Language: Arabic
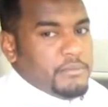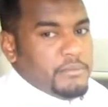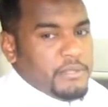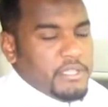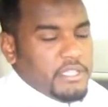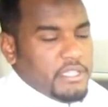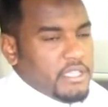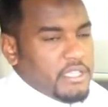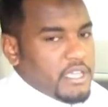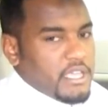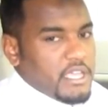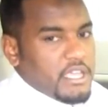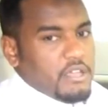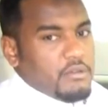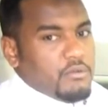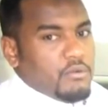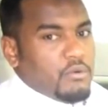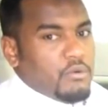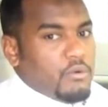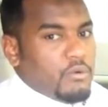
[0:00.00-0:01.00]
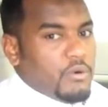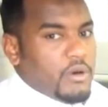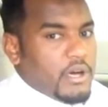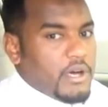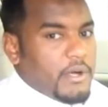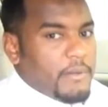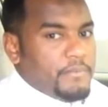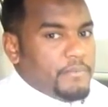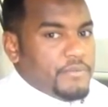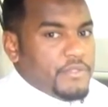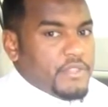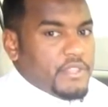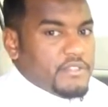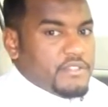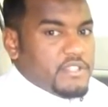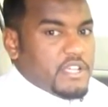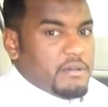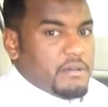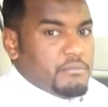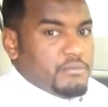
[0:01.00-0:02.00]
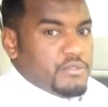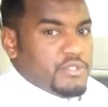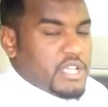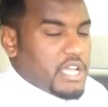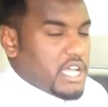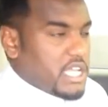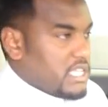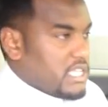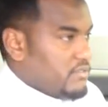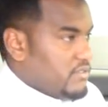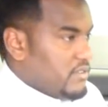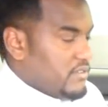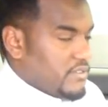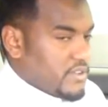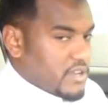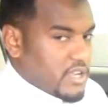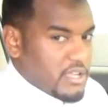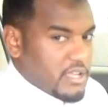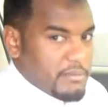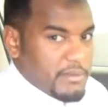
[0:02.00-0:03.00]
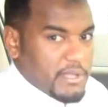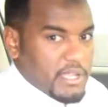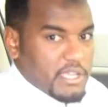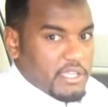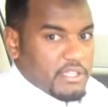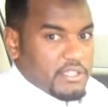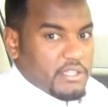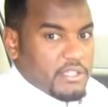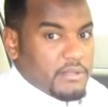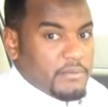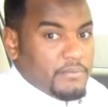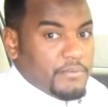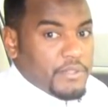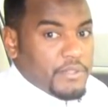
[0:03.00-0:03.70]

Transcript: بي e اي وهو نظام مساعده في الفرامل ايضا